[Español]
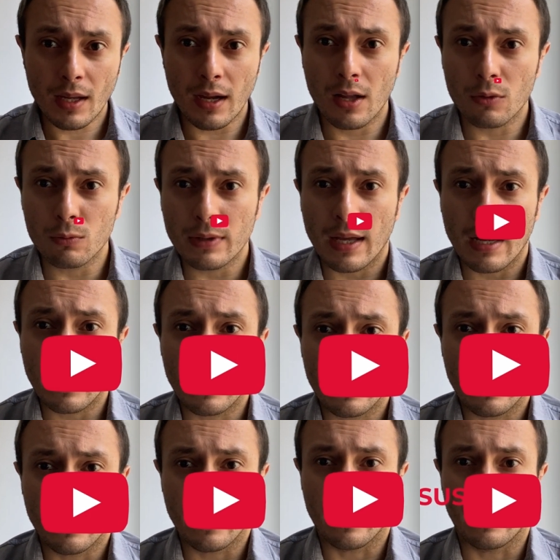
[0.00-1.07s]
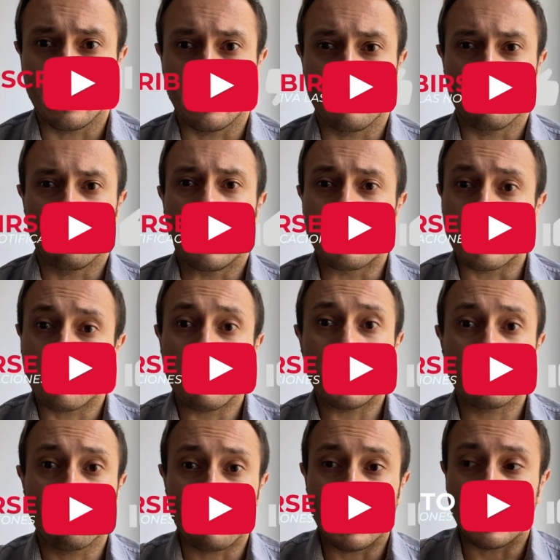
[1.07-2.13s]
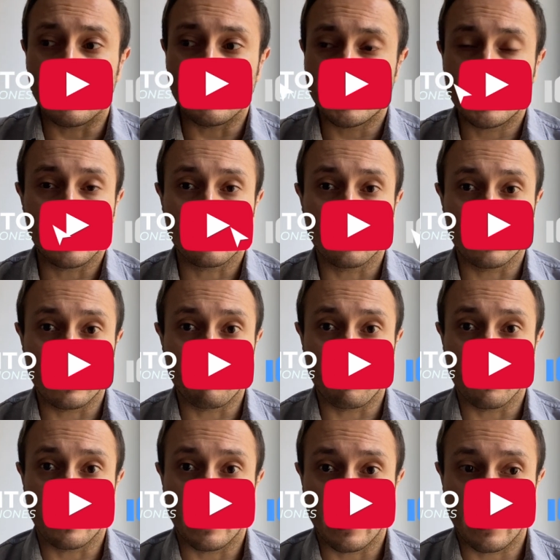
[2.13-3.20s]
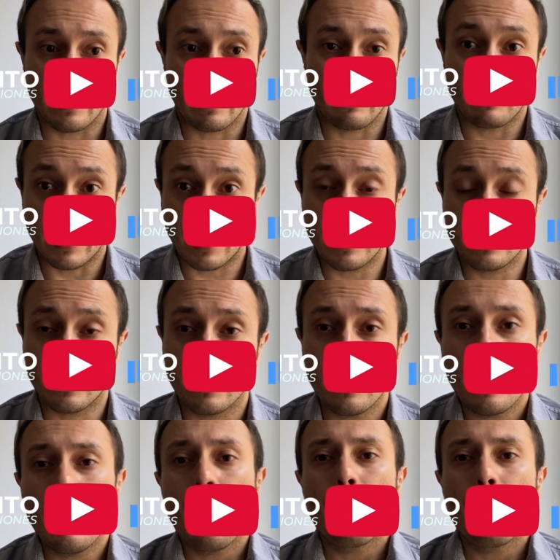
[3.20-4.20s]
alguna eh, o adecuarlo para cierto tipo de eh, vacante,